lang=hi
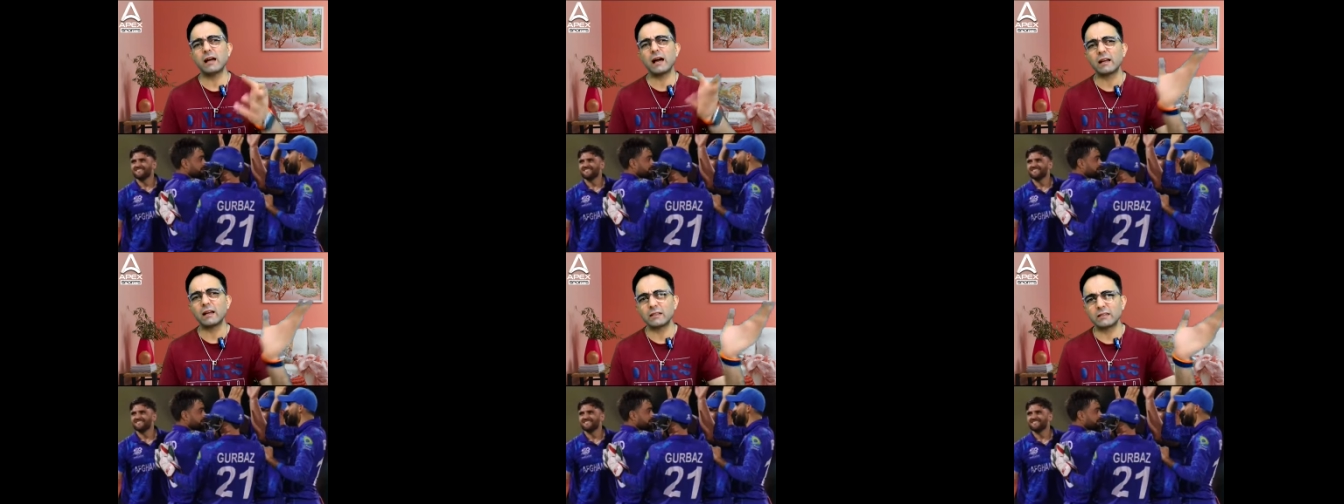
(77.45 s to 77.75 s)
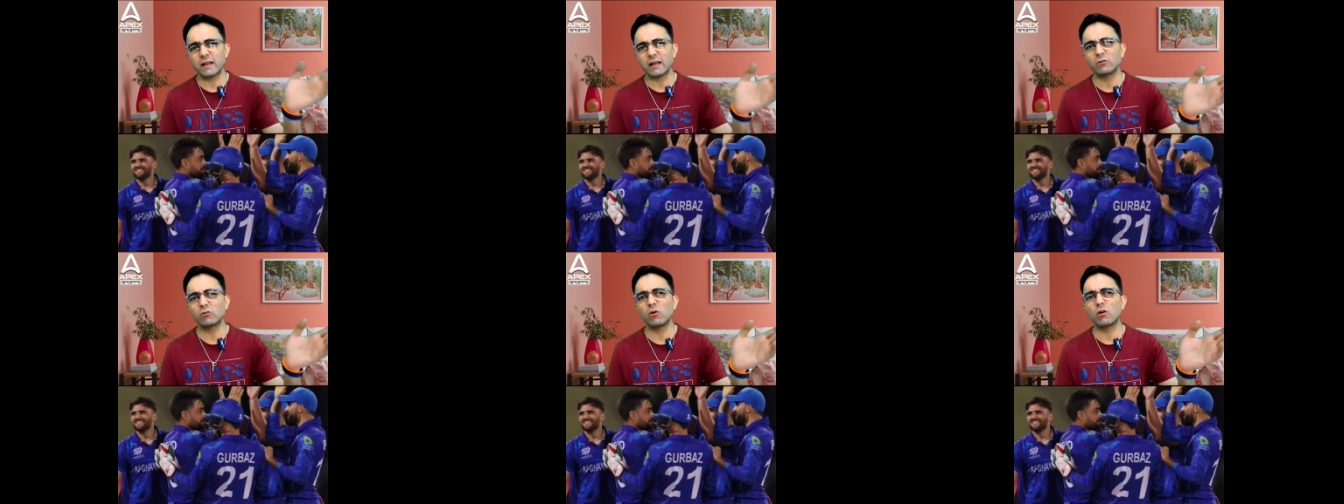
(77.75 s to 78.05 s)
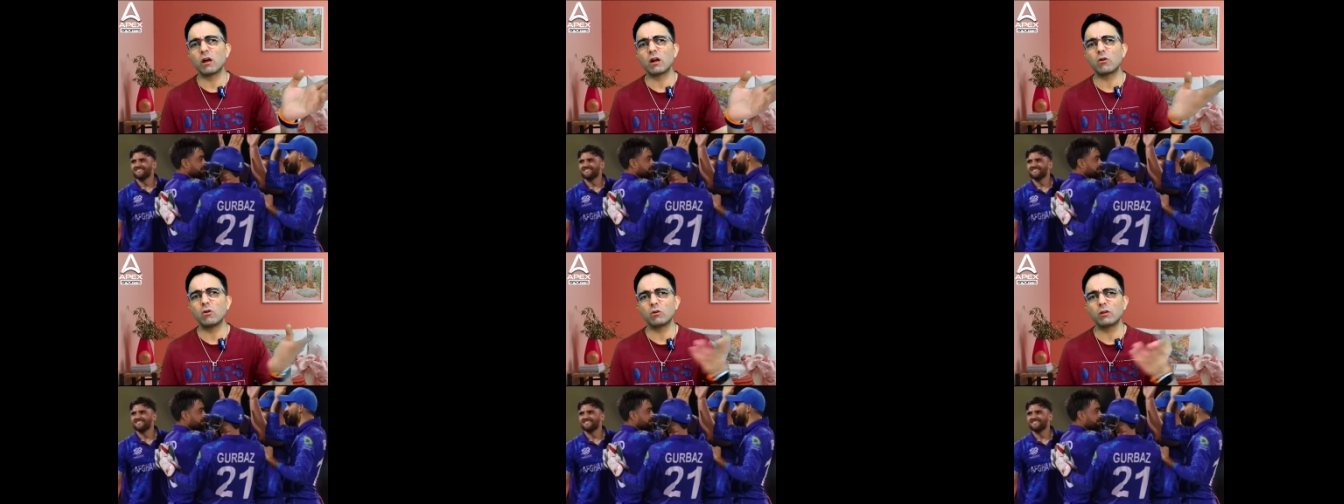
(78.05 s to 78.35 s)
जाकर चेक
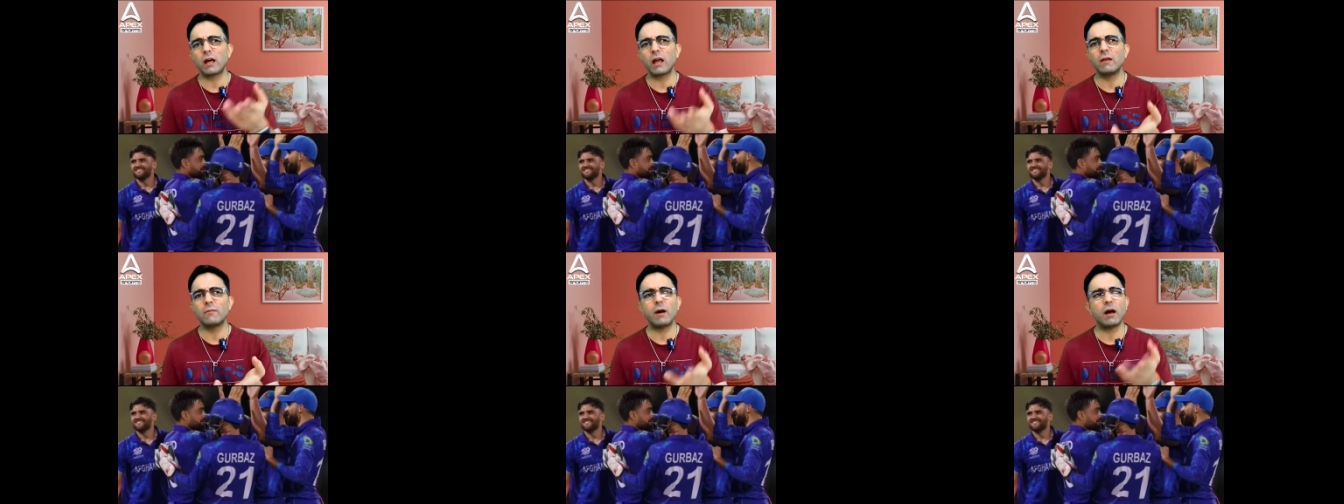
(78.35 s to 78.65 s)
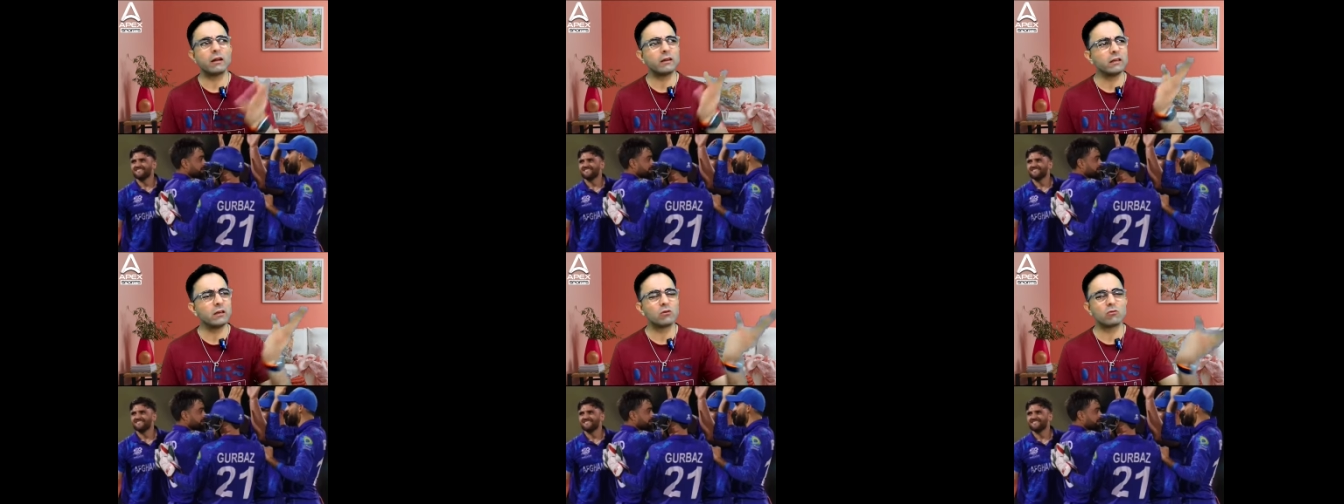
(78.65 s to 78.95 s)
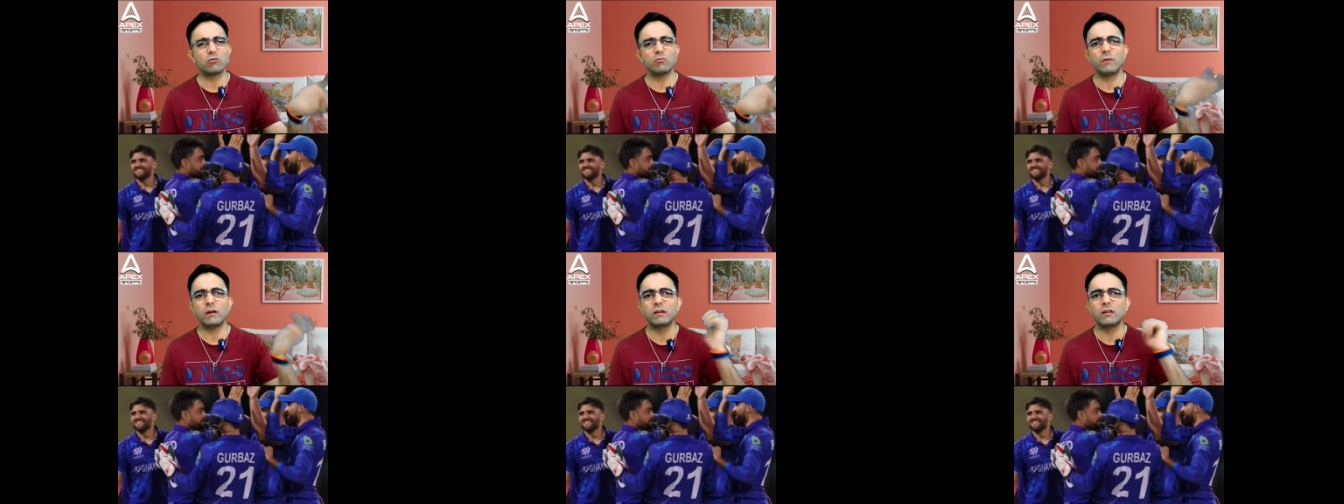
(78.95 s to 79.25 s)
तो कर लो तालिबान की
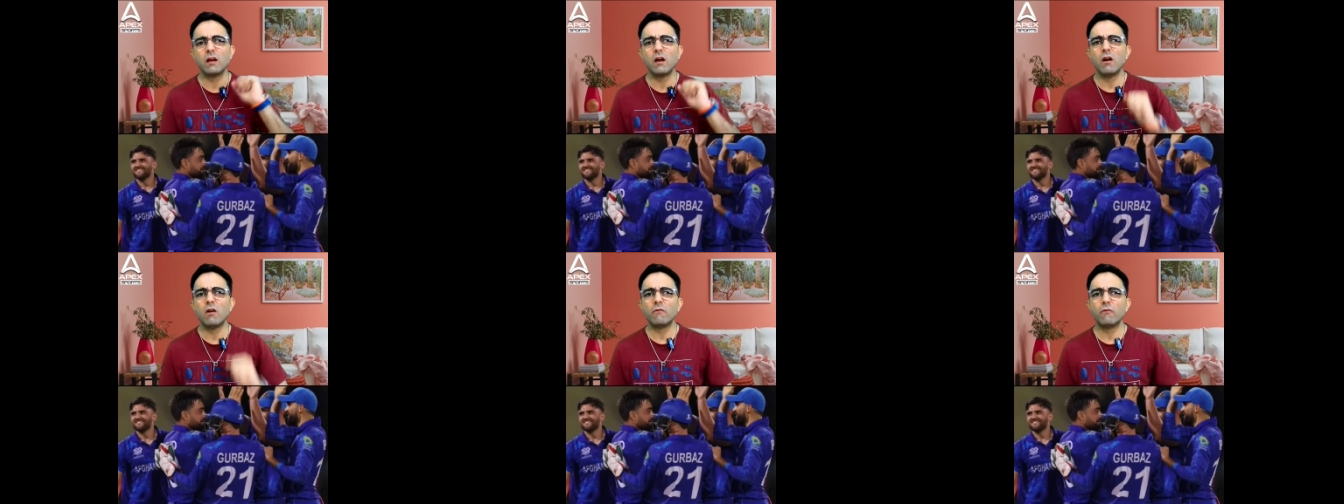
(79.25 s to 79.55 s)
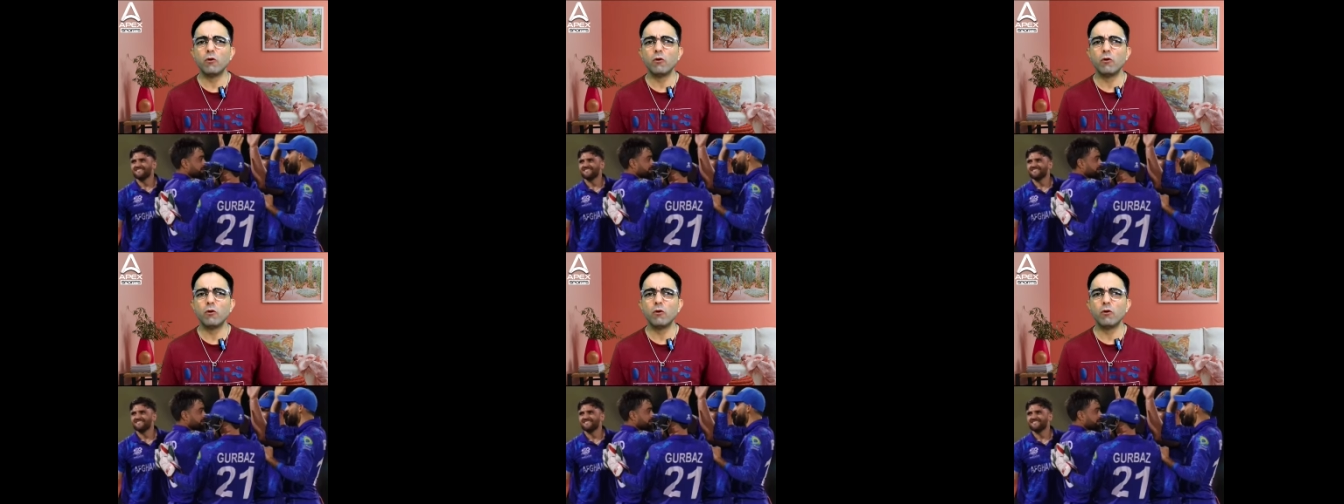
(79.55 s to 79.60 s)
हुकूमत